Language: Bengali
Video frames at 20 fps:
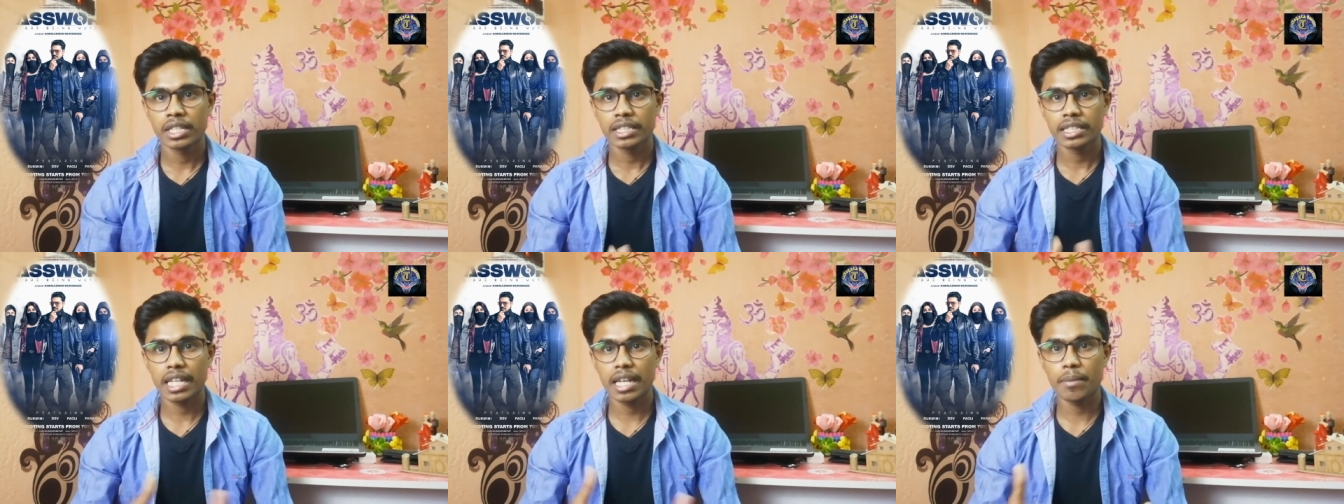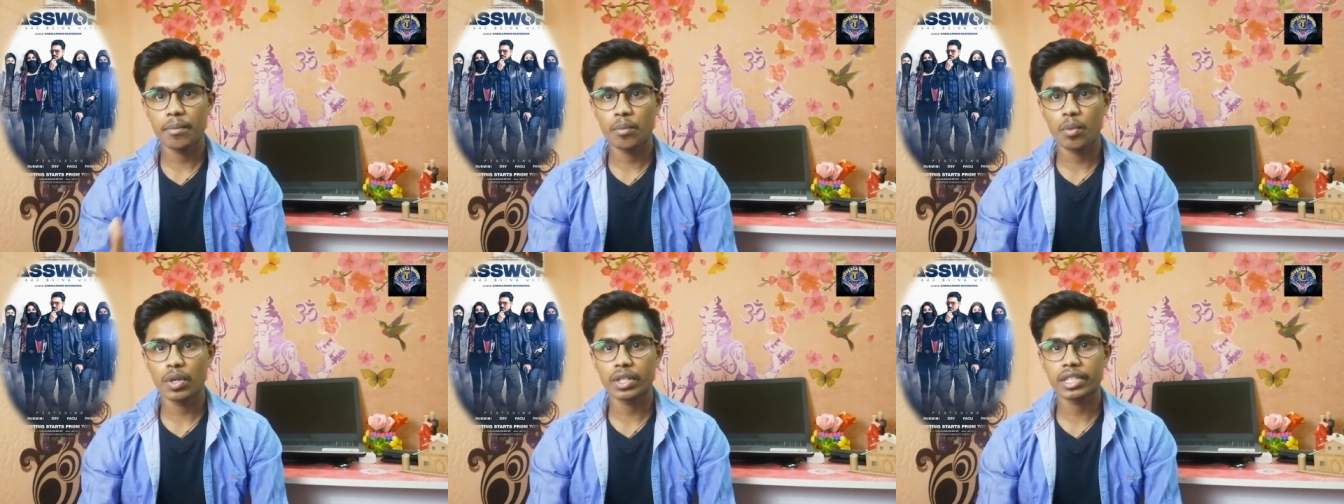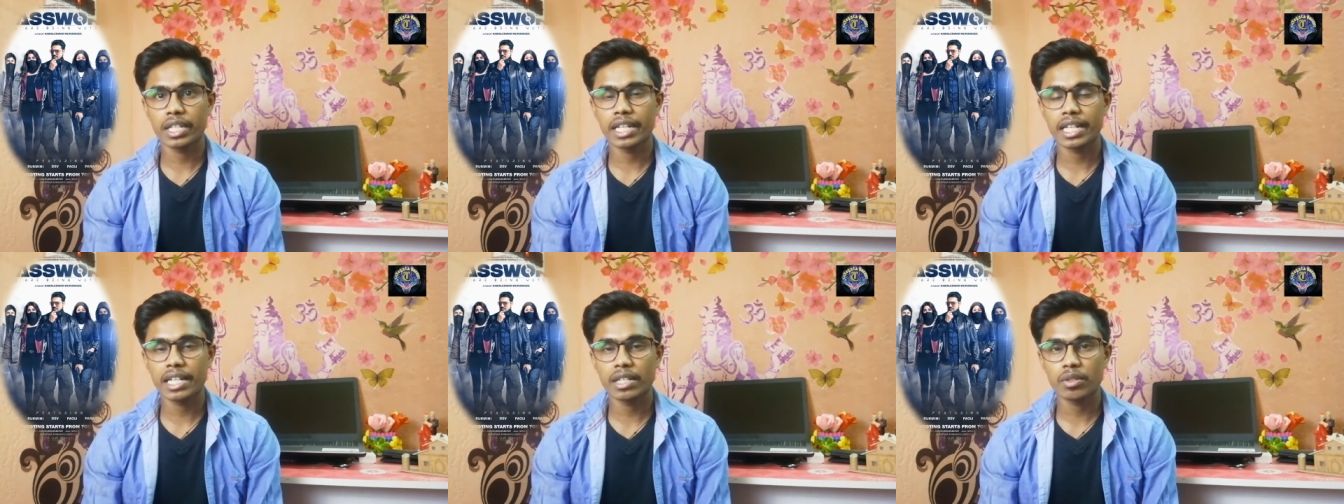সেই
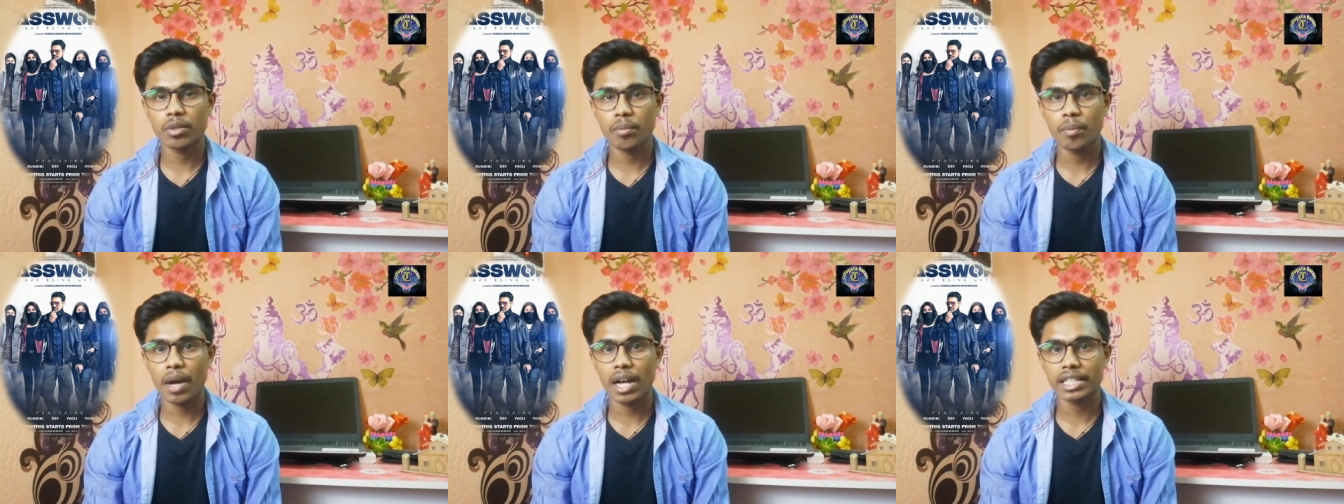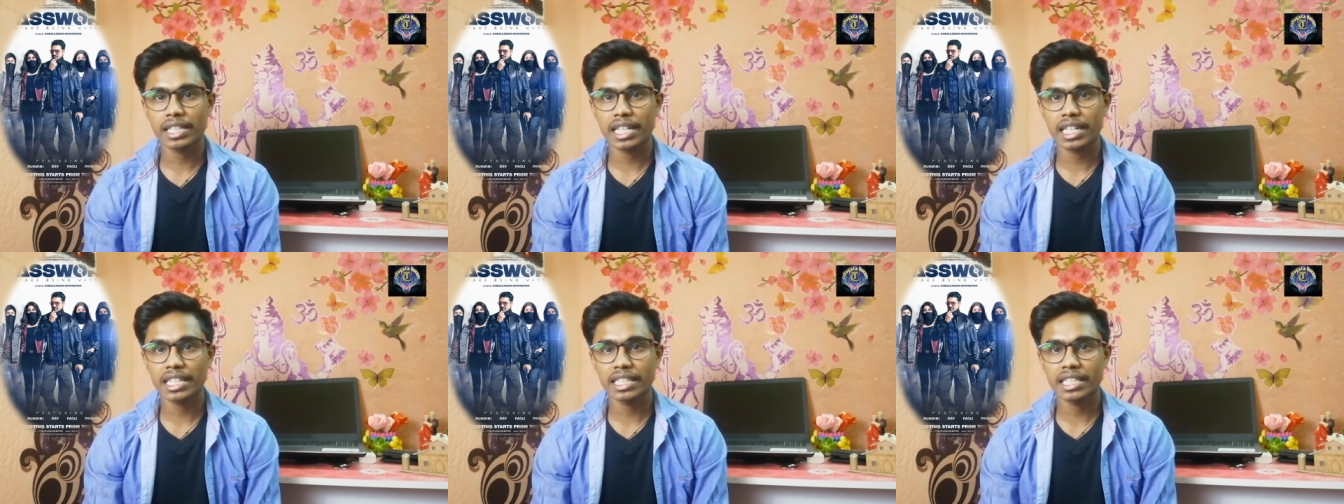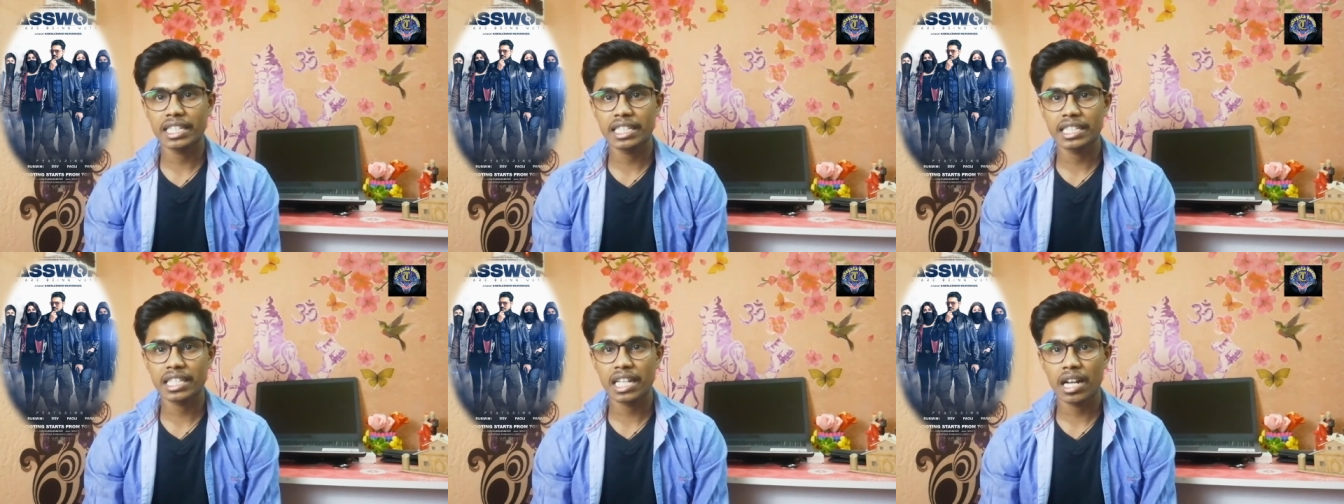বইটাই কিন্তু মাঝ আকাশ
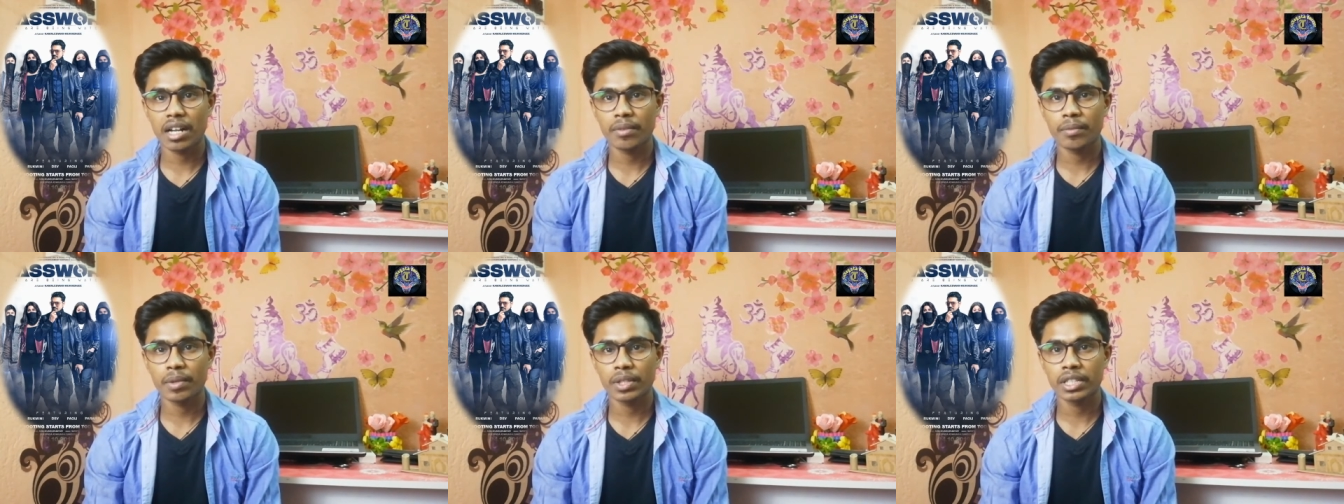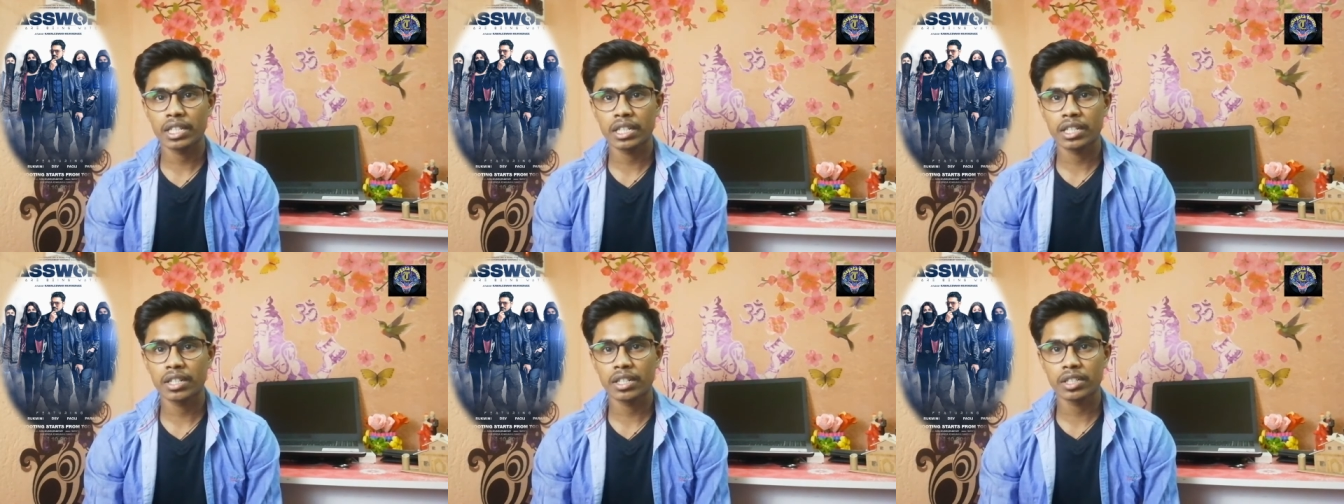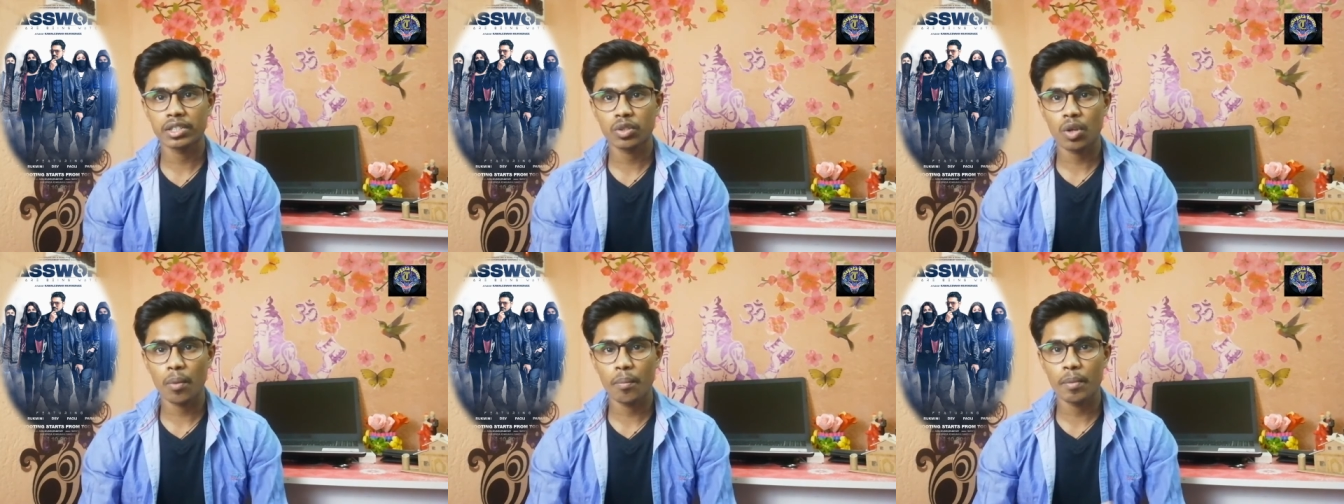তিনি সাংবাদিক
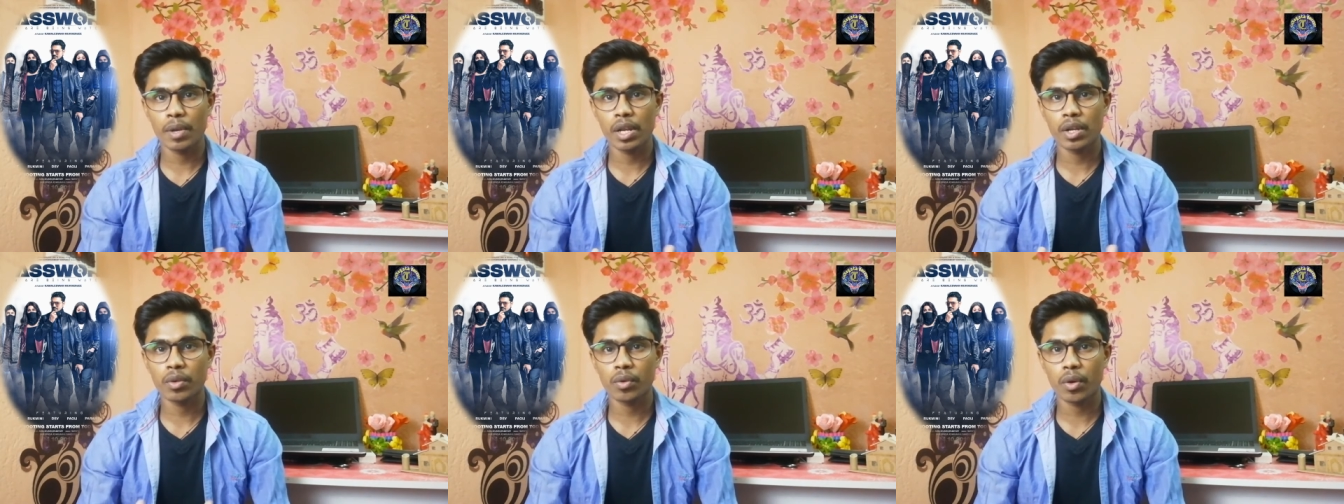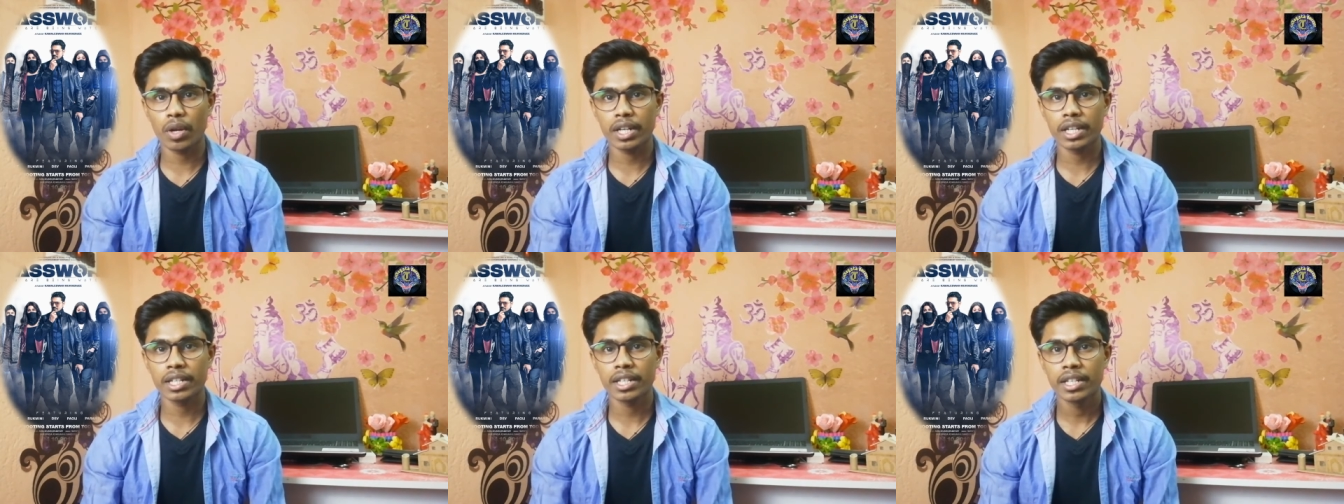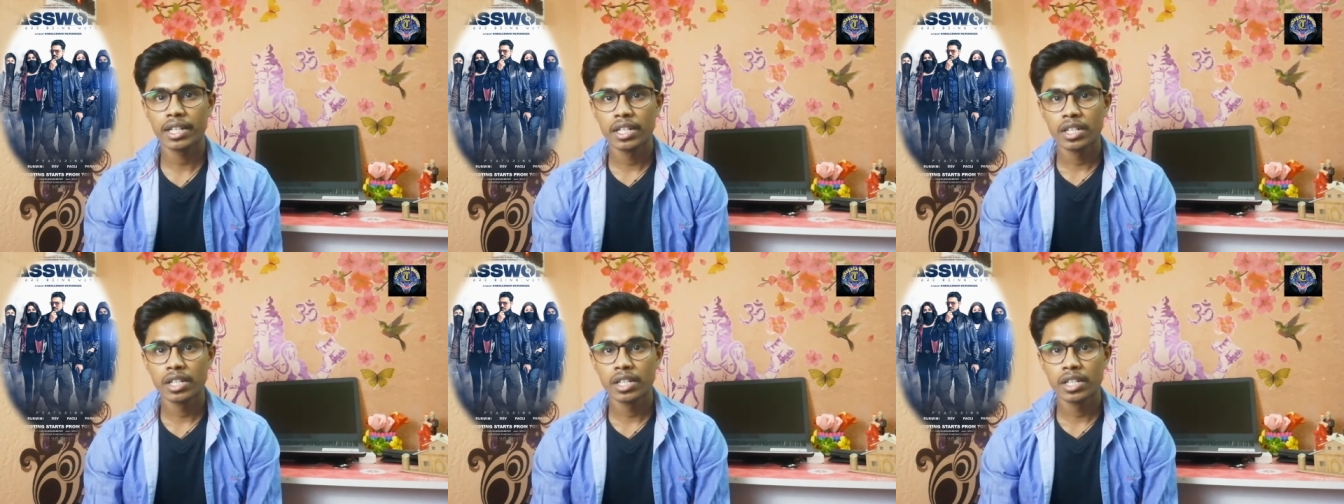সম্মেলন করেন